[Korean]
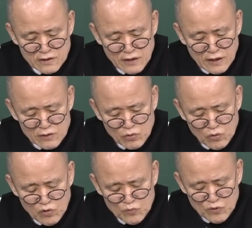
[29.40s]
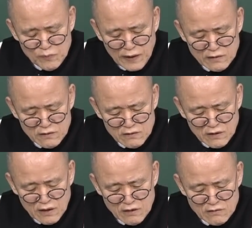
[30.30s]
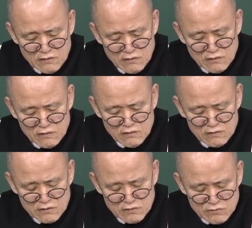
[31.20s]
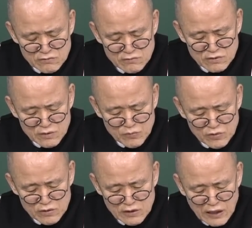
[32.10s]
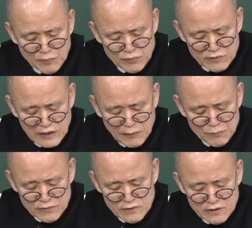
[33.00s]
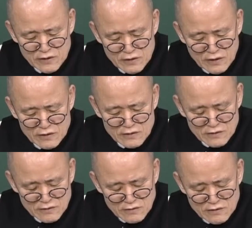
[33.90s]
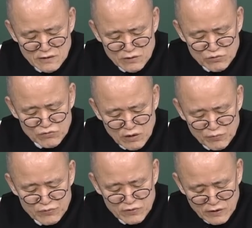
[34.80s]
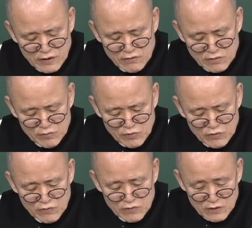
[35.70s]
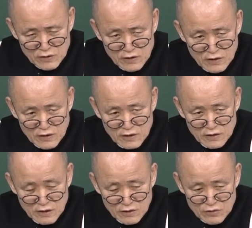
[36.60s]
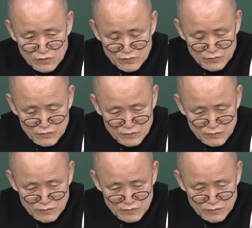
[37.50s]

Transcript: 예, 도움을 받는다는 것이 뭐 앞으로 나쁜 일일 수가 없을 거예요. 그 뭐 그냥